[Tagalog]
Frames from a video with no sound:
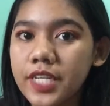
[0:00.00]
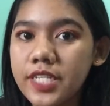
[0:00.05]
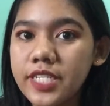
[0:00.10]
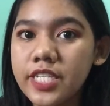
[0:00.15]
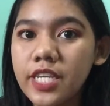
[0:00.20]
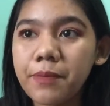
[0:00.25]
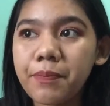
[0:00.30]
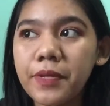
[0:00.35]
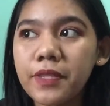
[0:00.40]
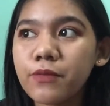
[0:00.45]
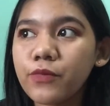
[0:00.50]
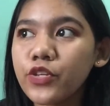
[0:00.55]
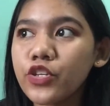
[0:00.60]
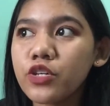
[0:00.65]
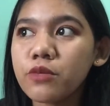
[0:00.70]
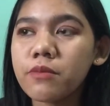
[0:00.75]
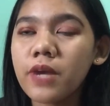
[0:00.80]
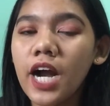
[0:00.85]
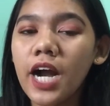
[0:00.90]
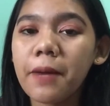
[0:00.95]
Isipin mo
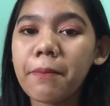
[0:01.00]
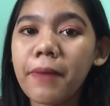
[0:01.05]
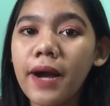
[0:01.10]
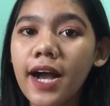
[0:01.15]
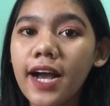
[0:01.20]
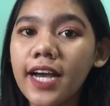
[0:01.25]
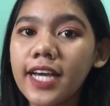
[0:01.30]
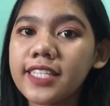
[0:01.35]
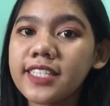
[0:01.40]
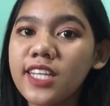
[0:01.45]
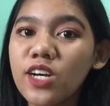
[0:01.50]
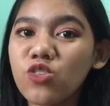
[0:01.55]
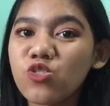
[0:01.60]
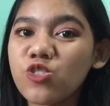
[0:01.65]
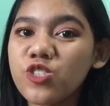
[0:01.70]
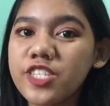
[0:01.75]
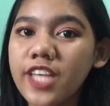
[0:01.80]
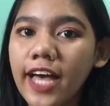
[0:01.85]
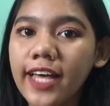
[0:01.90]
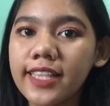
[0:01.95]
yung mga bagay na
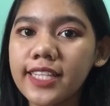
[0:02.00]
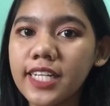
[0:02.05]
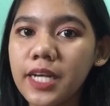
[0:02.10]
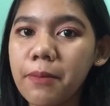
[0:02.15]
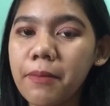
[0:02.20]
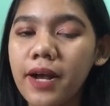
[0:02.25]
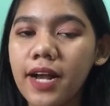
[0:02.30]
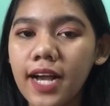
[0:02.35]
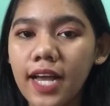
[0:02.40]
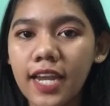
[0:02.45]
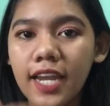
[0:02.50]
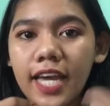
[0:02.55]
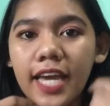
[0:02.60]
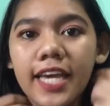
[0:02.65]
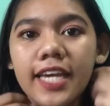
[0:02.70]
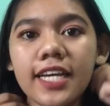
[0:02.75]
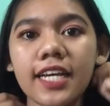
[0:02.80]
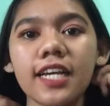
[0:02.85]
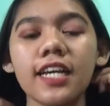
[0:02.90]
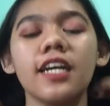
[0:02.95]
kung saan ka
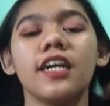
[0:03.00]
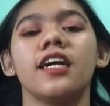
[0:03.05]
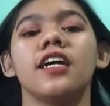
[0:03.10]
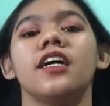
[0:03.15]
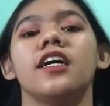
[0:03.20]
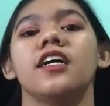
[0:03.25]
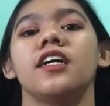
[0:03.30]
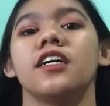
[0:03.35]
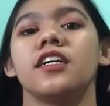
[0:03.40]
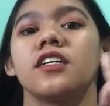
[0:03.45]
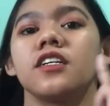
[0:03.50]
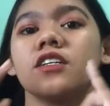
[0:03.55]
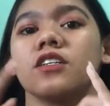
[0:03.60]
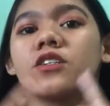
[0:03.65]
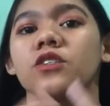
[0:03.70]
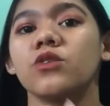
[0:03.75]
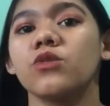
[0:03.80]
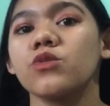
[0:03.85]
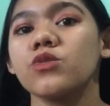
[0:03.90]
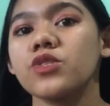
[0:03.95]
magaling,
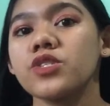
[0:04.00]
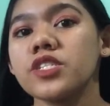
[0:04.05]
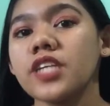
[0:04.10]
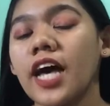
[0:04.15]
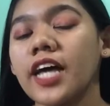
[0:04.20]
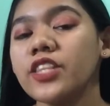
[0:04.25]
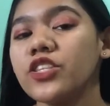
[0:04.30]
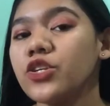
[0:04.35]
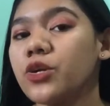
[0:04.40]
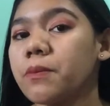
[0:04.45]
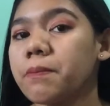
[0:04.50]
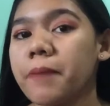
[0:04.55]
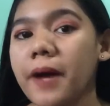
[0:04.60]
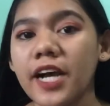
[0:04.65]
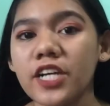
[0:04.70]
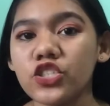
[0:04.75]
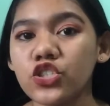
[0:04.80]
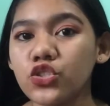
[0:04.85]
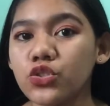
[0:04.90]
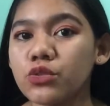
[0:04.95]
kung saan yung
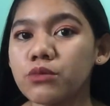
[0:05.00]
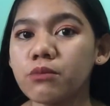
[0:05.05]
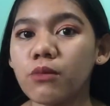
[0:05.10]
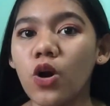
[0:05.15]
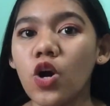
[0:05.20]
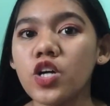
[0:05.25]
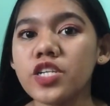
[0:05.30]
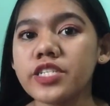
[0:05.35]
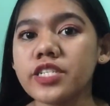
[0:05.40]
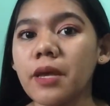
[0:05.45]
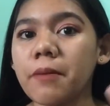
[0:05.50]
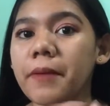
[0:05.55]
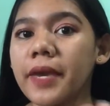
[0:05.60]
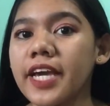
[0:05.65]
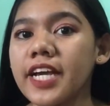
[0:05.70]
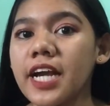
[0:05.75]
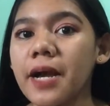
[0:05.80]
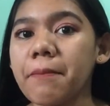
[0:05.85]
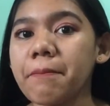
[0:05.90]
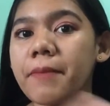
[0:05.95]
passion mo, sa
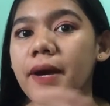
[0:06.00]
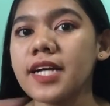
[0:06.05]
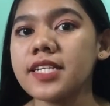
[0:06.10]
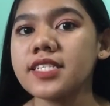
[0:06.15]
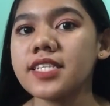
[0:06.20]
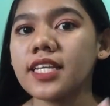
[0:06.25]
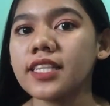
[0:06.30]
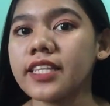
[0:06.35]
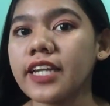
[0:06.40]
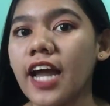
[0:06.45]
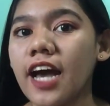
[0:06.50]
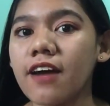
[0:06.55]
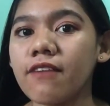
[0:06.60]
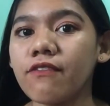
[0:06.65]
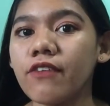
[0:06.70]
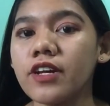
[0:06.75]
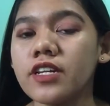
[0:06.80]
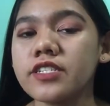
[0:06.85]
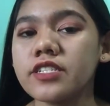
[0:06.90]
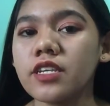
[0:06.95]
makeup ba, sa
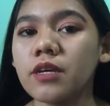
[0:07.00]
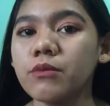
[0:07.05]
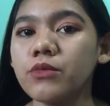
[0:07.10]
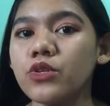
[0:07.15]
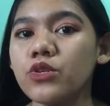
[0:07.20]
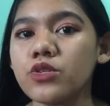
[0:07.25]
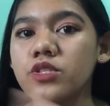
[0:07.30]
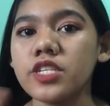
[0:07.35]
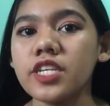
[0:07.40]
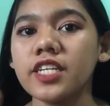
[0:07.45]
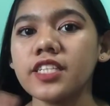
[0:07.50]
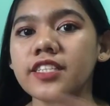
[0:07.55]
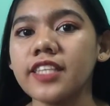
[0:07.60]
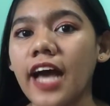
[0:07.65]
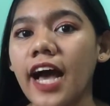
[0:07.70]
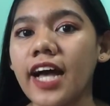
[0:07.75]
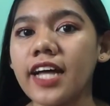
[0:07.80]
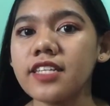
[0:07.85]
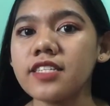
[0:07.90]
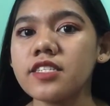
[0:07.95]
travel, sa music,
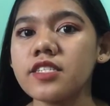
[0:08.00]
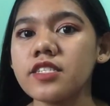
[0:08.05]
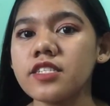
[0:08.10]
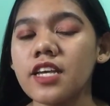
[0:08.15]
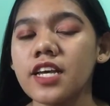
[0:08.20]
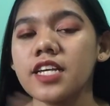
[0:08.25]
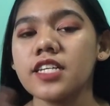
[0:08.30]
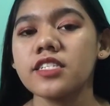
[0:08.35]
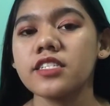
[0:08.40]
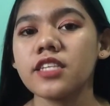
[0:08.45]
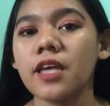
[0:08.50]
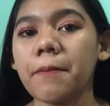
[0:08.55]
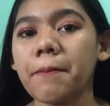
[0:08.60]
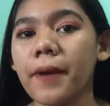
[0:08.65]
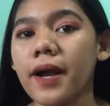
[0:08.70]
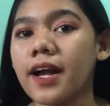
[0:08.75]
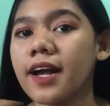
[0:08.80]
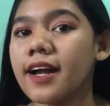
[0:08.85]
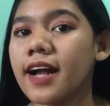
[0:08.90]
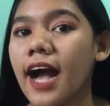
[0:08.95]
dance, sa
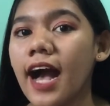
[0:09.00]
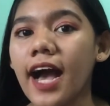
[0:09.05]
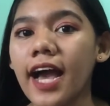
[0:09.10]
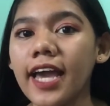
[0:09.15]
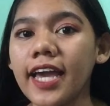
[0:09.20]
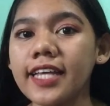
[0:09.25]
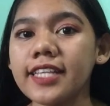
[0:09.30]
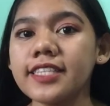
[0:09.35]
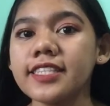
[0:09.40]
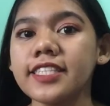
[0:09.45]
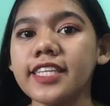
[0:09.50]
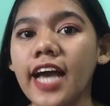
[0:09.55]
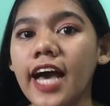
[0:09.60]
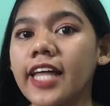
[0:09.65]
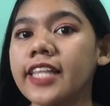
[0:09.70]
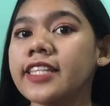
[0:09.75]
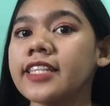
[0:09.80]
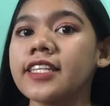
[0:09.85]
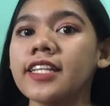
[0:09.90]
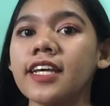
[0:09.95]
pagkain,
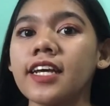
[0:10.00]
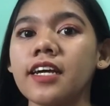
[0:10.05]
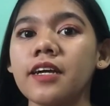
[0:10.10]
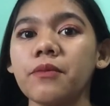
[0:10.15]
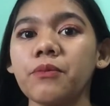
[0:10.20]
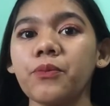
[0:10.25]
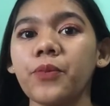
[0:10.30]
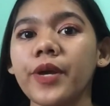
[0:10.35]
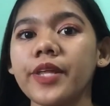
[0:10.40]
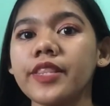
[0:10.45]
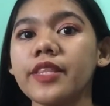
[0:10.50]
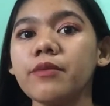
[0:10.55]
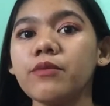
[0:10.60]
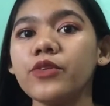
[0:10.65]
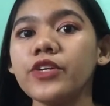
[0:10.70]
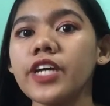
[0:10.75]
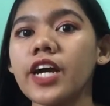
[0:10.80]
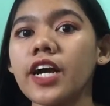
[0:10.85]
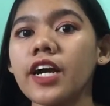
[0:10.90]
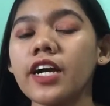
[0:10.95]
yan pwede
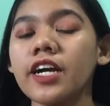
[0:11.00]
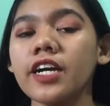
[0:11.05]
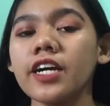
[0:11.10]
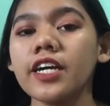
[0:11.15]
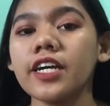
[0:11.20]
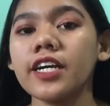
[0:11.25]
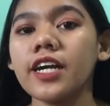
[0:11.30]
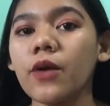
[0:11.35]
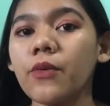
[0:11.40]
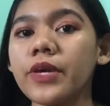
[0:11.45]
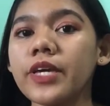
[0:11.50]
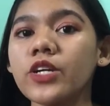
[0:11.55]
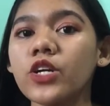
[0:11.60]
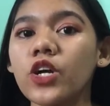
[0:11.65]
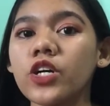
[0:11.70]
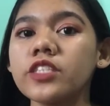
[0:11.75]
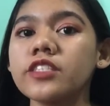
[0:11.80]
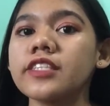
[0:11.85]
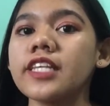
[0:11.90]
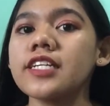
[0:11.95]
mo yung gawing
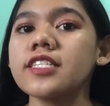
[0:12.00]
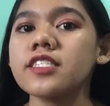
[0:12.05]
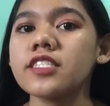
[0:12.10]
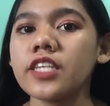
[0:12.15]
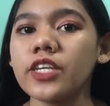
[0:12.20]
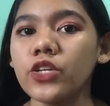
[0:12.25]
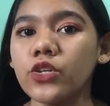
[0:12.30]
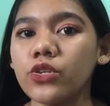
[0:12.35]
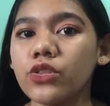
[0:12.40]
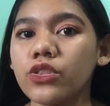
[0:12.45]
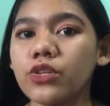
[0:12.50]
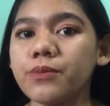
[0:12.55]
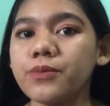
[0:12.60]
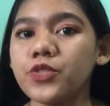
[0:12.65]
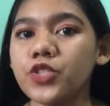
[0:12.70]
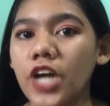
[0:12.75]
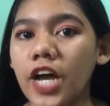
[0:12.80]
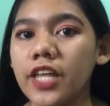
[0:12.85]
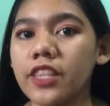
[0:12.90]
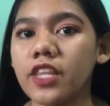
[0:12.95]
content sa
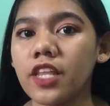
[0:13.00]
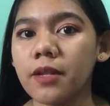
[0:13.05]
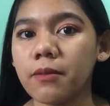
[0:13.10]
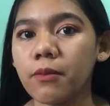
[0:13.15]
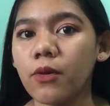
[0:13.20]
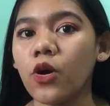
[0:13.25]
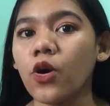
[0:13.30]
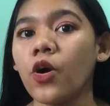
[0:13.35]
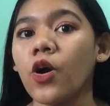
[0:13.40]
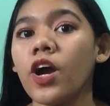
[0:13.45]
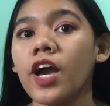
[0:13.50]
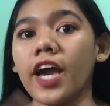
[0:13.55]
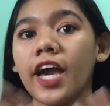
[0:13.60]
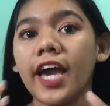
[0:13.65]
YouTube channel mo.